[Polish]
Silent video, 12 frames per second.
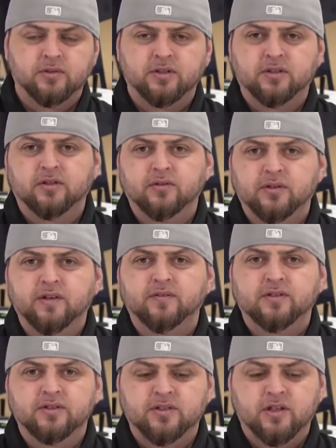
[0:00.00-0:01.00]
Dlatego
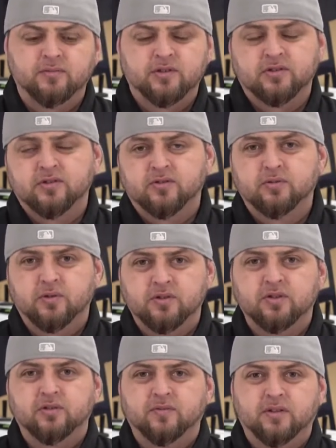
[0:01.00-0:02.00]
Knifeless Tape jest to
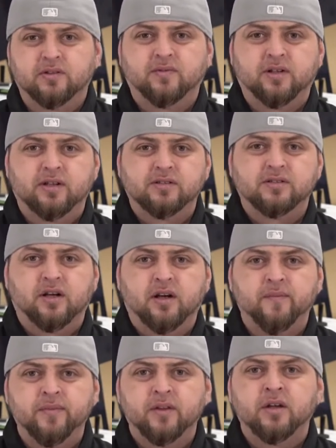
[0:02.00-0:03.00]
stuprocentowa gwarancja